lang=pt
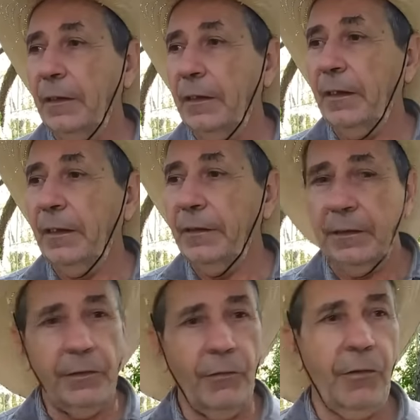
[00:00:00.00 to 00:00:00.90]
é, aquele
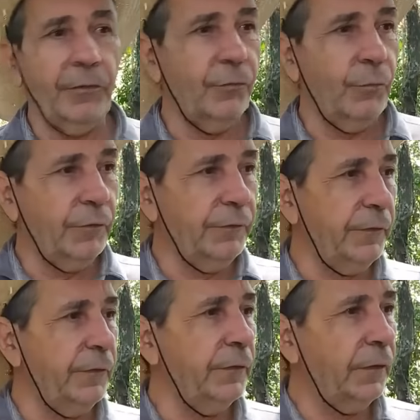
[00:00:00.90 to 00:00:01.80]
negócio, bom
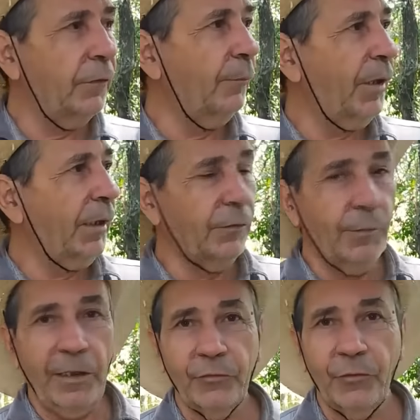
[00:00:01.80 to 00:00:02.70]
dia, compadre, como
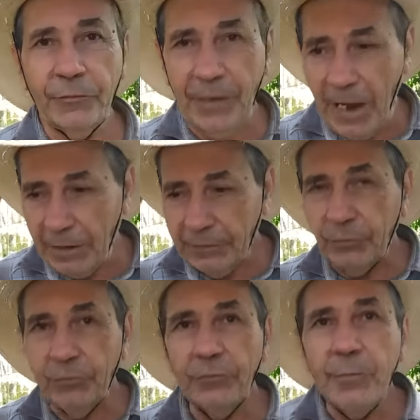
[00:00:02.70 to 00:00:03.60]
é que o senhor tá? Tá
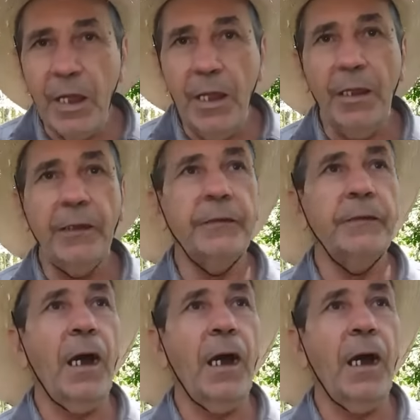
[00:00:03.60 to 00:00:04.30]
tudo bem?